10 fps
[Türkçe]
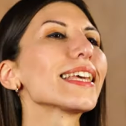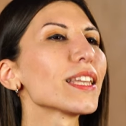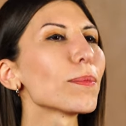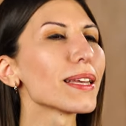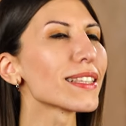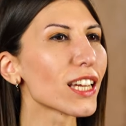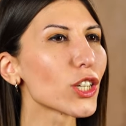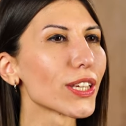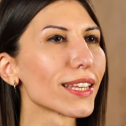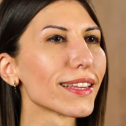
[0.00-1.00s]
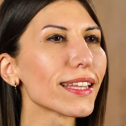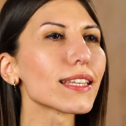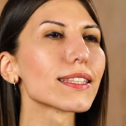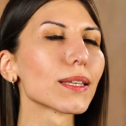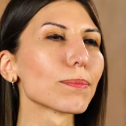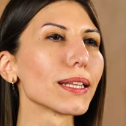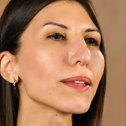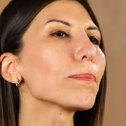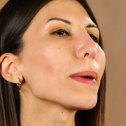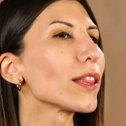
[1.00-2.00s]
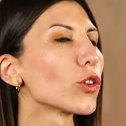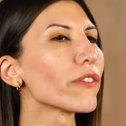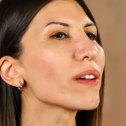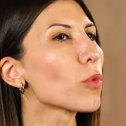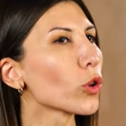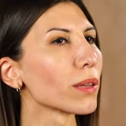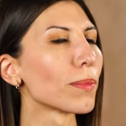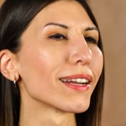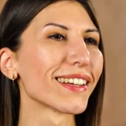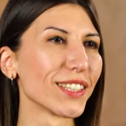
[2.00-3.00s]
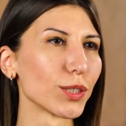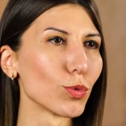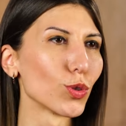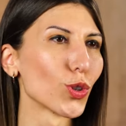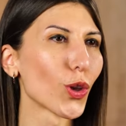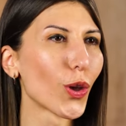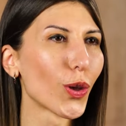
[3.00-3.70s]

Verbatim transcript: Yine benzer şekilde İstikbal'in Bellona ve Bondi markaları bulunuyor.